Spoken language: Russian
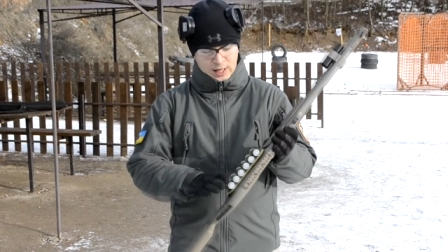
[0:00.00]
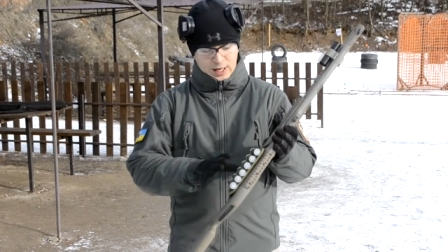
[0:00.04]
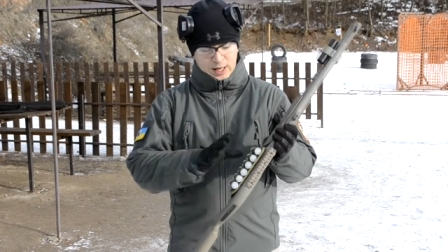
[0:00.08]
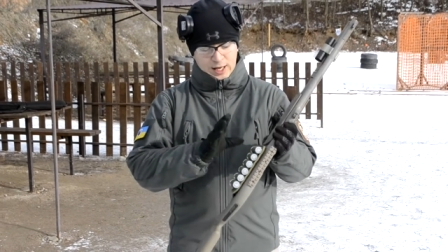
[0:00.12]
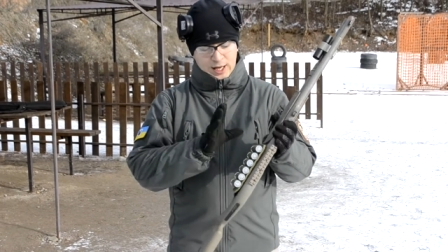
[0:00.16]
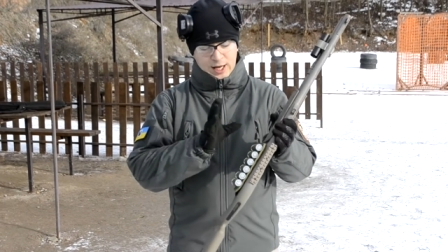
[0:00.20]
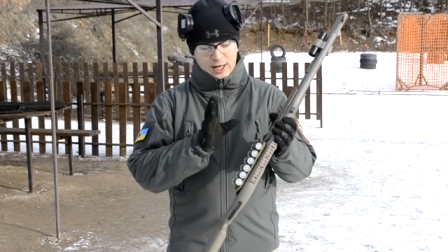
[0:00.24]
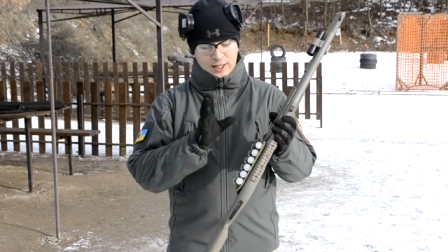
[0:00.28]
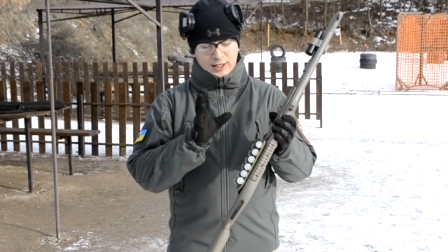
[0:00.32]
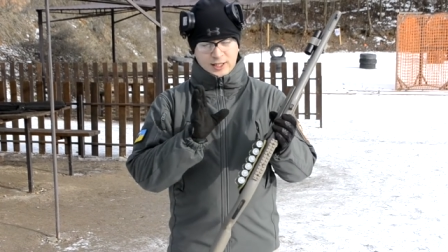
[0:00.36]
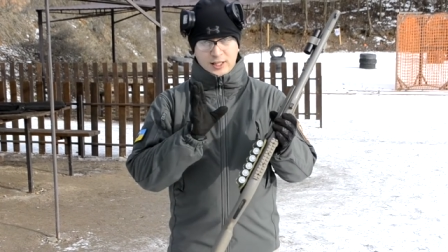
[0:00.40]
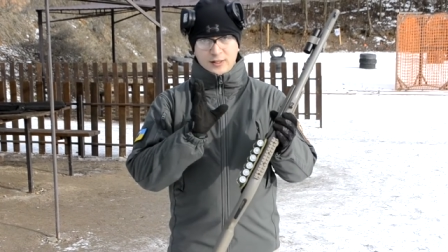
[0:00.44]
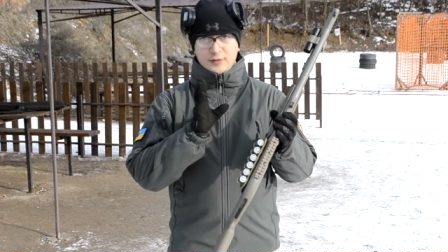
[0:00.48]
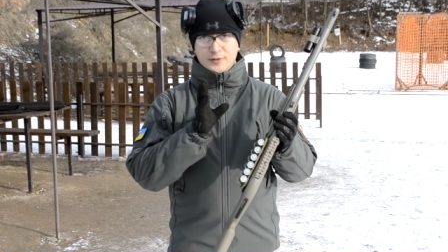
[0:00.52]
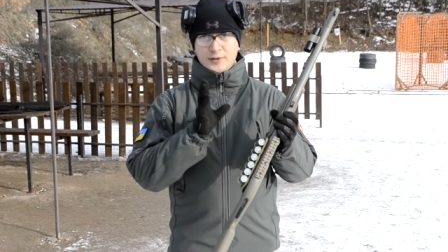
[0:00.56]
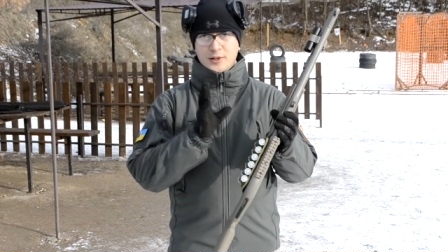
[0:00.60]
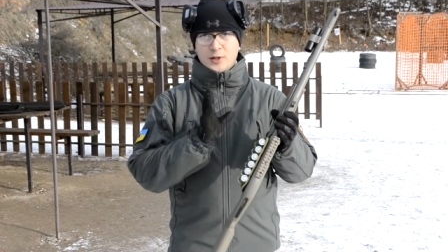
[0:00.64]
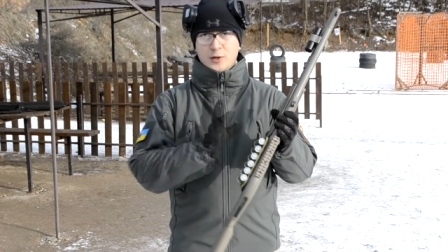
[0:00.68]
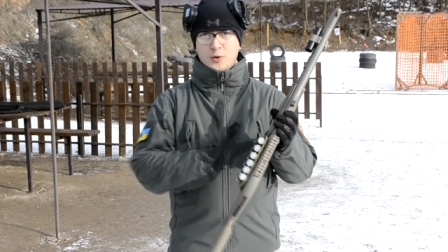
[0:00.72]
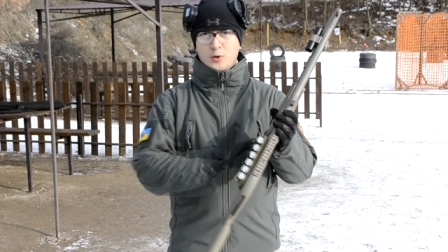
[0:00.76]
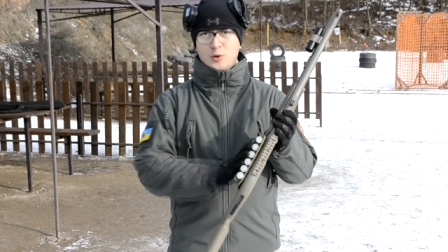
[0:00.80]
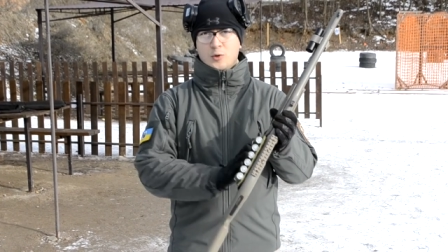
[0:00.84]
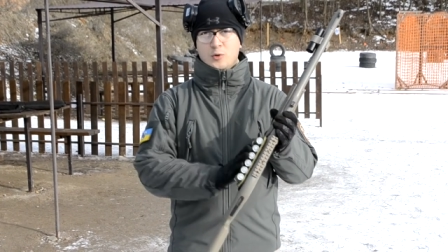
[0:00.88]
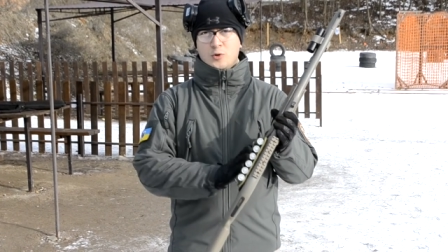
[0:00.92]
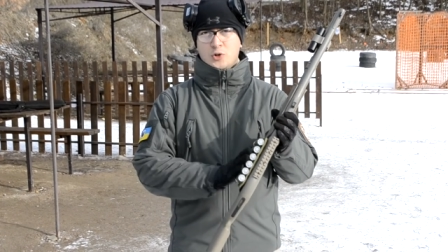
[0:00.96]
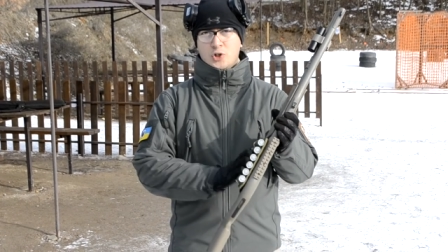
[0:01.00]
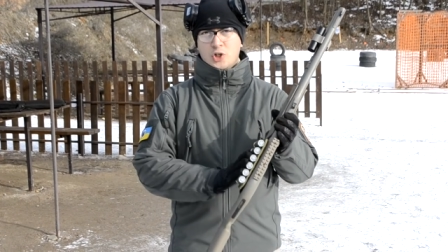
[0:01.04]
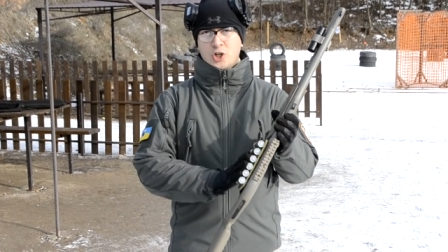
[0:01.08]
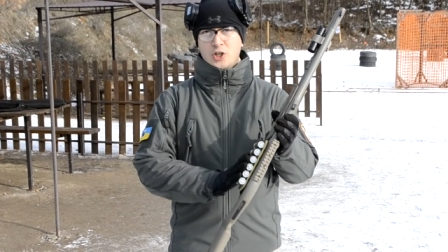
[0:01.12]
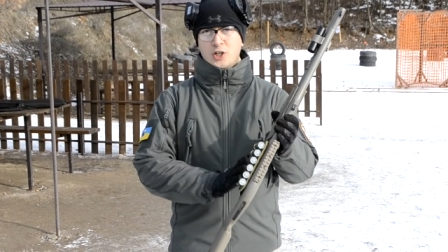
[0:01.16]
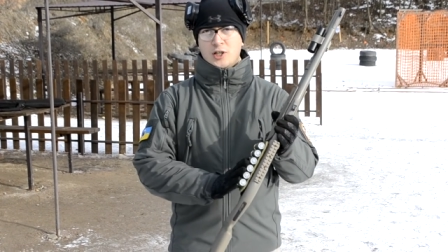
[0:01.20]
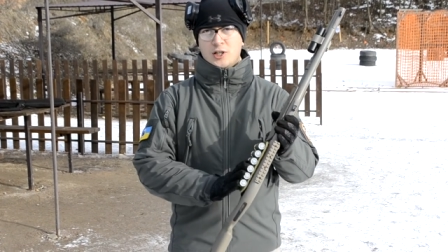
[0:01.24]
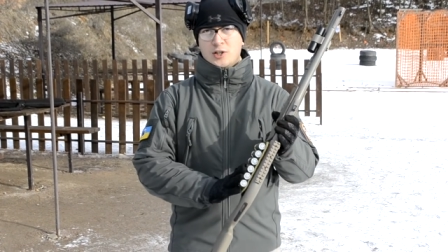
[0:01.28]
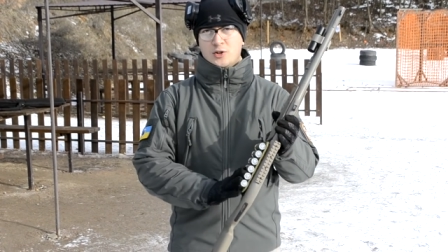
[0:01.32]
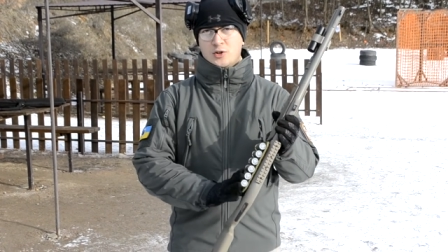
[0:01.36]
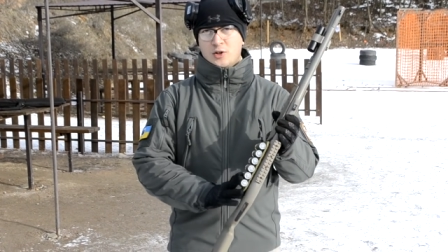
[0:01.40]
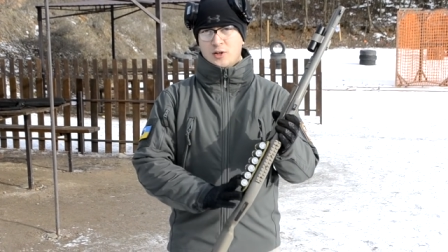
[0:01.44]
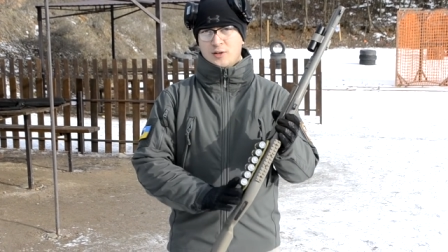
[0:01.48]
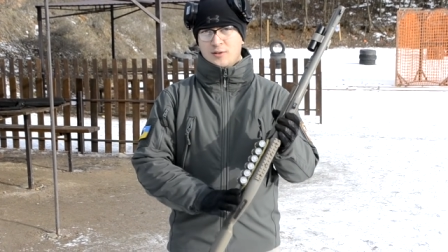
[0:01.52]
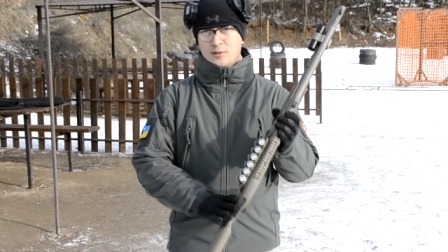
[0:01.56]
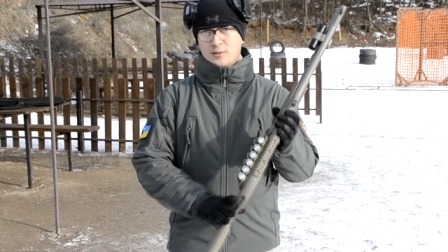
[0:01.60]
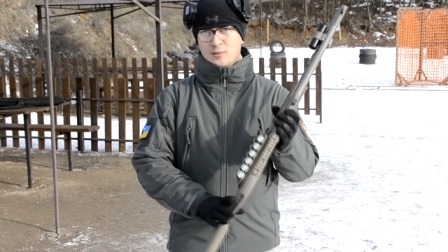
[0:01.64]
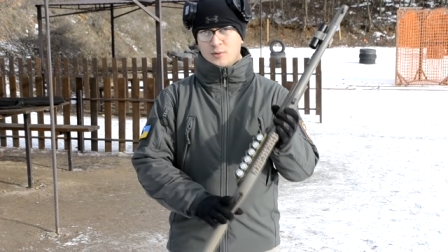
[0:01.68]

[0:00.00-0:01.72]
Это второе улучшение, которое вы